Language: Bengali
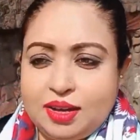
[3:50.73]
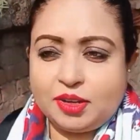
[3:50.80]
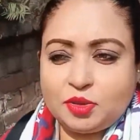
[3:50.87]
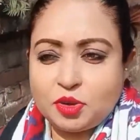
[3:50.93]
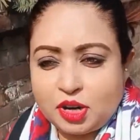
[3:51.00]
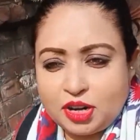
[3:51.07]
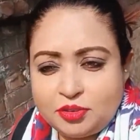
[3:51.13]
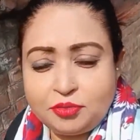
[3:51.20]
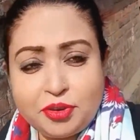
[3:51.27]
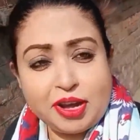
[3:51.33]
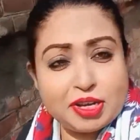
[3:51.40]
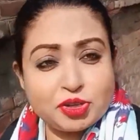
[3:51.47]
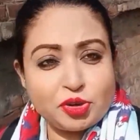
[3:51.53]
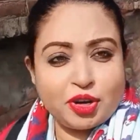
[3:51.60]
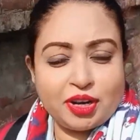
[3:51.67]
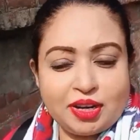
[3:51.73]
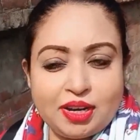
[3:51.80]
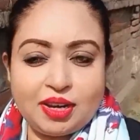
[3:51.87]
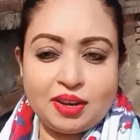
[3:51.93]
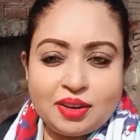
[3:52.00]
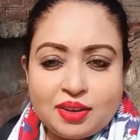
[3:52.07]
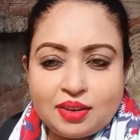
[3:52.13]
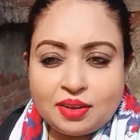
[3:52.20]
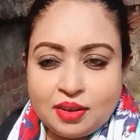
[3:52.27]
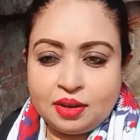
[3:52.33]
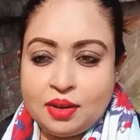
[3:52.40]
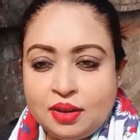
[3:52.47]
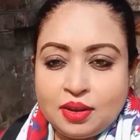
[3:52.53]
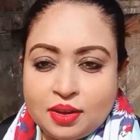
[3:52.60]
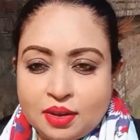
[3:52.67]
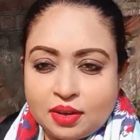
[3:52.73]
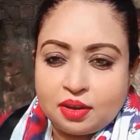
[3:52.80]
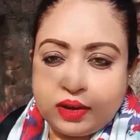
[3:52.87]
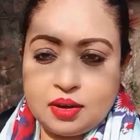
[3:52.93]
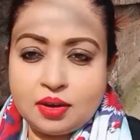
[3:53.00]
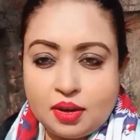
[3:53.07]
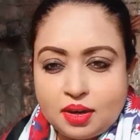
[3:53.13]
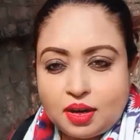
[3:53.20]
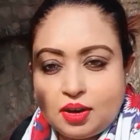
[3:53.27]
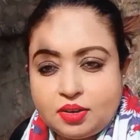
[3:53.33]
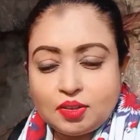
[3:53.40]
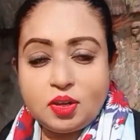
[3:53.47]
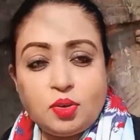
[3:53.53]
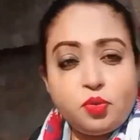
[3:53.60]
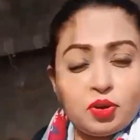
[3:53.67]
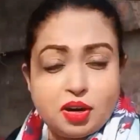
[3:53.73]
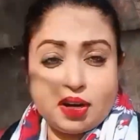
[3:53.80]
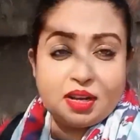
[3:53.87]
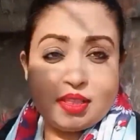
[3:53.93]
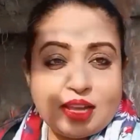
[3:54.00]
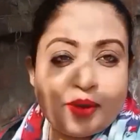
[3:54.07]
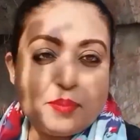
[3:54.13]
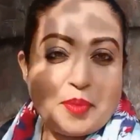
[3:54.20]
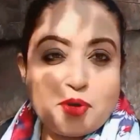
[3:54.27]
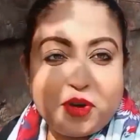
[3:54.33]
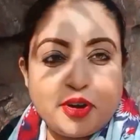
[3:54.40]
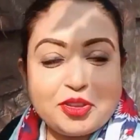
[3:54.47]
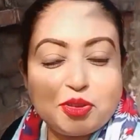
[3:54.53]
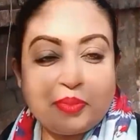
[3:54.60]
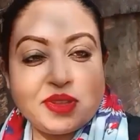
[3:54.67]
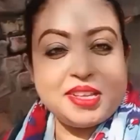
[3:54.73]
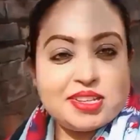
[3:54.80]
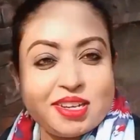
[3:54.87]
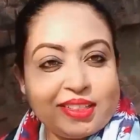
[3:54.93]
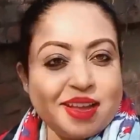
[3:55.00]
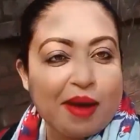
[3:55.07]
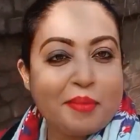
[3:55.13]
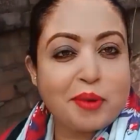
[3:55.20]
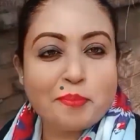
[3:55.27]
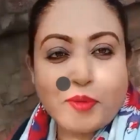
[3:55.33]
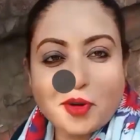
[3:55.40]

একটুখানি ফ্রেশ হয়নি খাওয়া দাওয়া করে নিই তারপর তোমাদের সাথে আবার